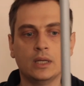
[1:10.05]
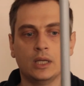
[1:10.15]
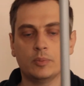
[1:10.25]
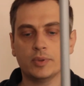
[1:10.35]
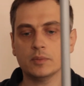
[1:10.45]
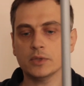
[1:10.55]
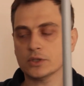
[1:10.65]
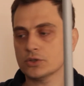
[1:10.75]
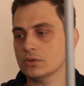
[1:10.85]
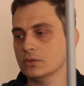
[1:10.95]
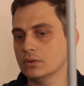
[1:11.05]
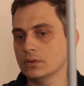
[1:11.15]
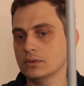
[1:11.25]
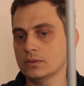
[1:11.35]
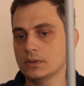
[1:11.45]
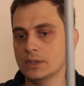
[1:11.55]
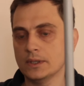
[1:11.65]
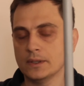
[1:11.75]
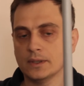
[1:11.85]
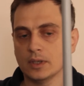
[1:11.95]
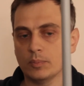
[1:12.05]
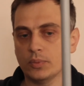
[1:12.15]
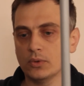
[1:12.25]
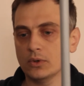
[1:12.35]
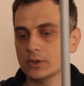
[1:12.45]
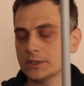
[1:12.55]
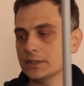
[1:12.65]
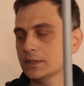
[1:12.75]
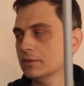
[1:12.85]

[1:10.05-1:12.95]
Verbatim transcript: И понимая, что по статье